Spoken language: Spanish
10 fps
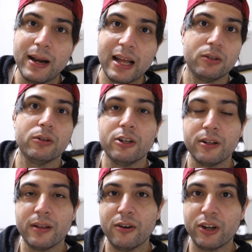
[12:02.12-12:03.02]
barato.
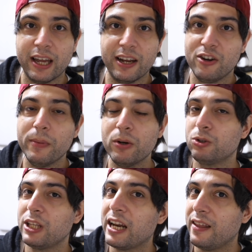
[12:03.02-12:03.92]
Aunque no me
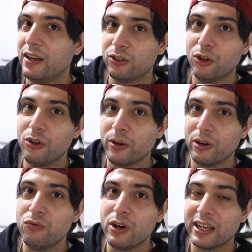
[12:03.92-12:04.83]
gustara del todo,
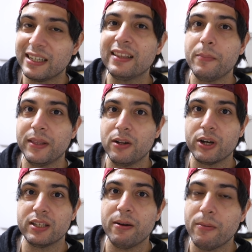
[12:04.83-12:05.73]
aunque no fuera exactamente
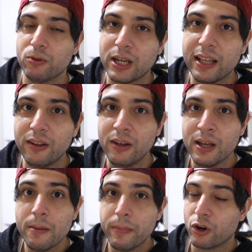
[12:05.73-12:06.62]
lo que estaba buscando,
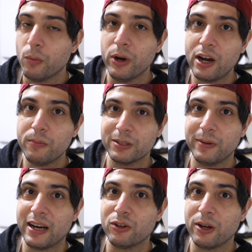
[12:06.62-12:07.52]
pero como era lo más
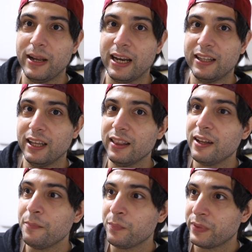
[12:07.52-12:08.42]
barato que había en la
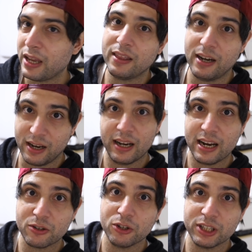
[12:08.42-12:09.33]
tienda, entre
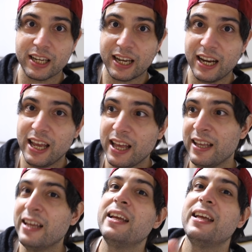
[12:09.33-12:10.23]
las cosas que quería,
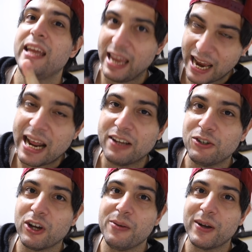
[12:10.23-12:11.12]
era
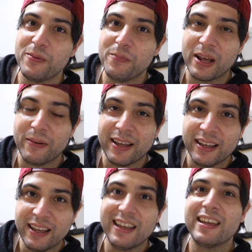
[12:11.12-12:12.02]
eso lo que me compraba.
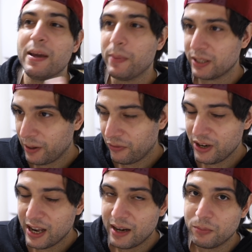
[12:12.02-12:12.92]
¿Qué pasaba al
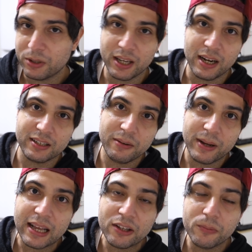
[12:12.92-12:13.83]
final? Pues que al ser
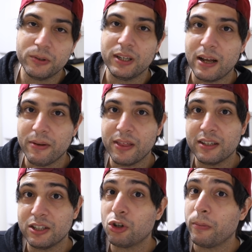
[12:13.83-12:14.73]
barato, pues a
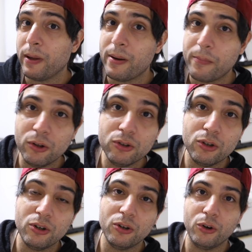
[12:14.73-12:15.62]
veces estropeaba
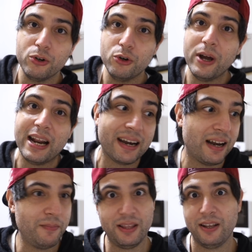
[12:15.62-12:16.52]
pronto o no era
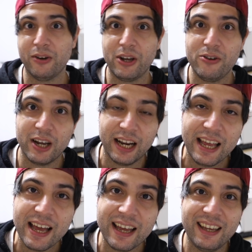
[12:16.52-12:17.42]
realmente lo que yo
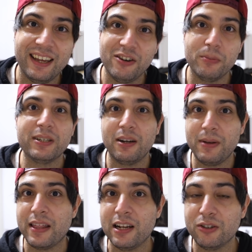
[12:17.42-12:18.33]
quería y no me
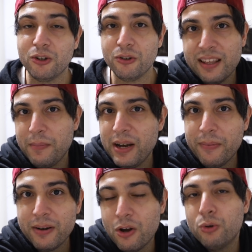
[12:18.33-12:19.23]
servía del todo.
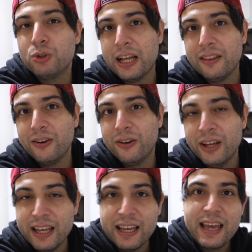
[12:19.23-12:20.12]
Terminaba no usándolo.
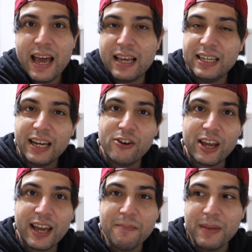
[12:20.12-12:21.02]
Así que lo
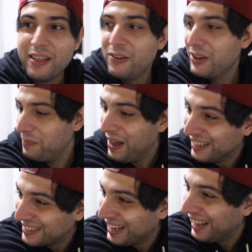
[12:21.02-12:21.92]
que he cambiado, ¿qué
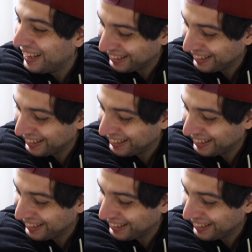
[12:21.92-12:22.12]
pasa?